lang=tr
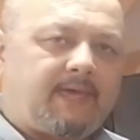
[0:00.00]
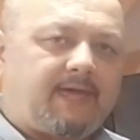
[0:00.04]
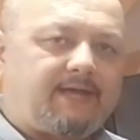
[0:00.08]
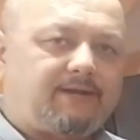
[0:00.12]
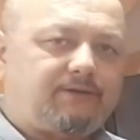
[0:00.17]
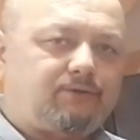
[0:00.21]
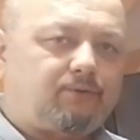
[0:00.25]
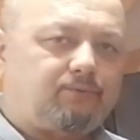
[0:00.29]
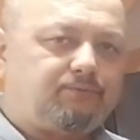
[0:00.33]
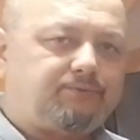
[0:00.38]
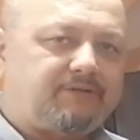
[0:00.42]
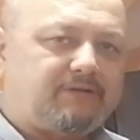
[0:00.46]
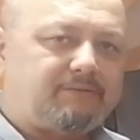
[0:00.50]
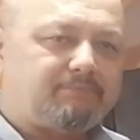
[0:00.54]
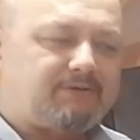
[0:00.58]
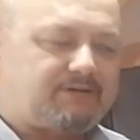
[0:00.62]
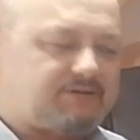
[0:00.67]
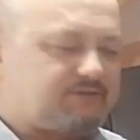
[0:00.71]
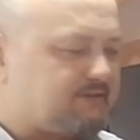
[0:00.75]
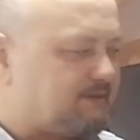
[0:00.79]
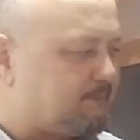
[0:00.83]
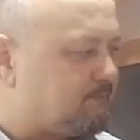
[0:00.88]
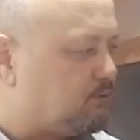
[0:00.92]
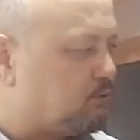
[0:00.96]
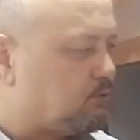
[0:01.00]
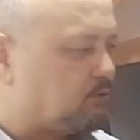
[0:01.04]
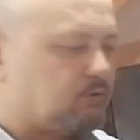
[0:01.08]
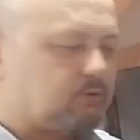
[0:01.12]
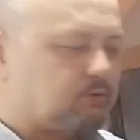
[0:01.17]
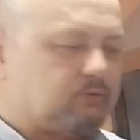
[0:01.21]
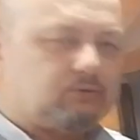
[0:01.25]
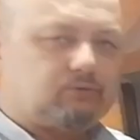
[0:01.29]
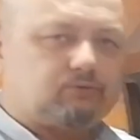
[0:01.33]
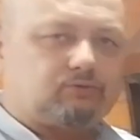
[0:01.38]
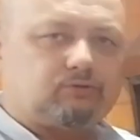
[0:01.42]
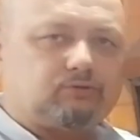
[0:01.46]
Her köftenin başka bir
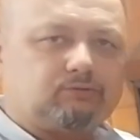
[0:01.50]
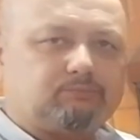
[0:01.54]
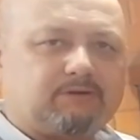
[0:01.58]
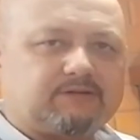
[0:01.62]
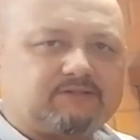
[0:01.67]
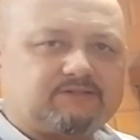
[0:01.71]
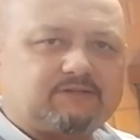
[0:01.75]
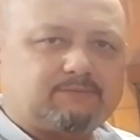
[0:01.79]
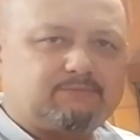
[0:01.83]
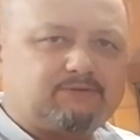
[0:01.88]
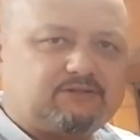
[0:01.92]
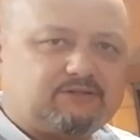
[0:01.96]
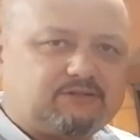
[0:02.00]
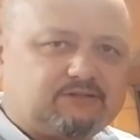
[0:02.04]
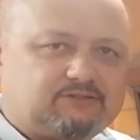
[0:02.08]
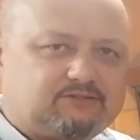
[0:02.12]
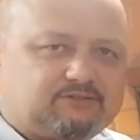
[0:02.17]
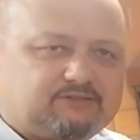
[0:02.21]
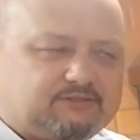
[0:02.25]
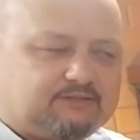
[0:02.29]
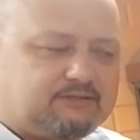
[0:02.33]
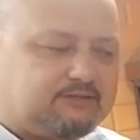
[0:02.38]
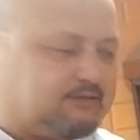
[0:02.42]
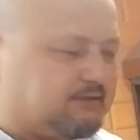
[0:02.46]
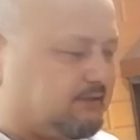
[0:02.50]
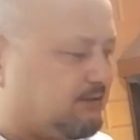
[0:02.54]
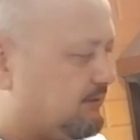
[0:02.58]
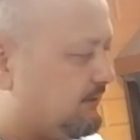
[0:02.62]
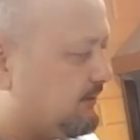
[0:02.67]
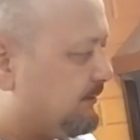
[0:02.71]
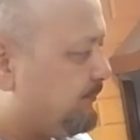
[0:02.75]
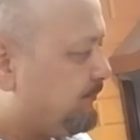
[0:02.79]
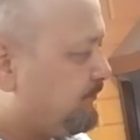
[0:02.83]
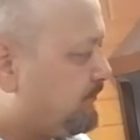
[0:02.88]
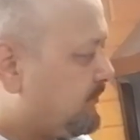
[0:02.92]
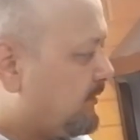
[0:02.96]
yoğruluşu, başka bir
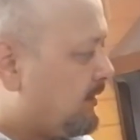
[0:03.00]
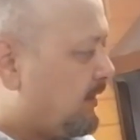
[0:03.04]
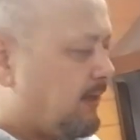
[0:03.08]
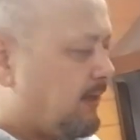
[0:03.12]
e,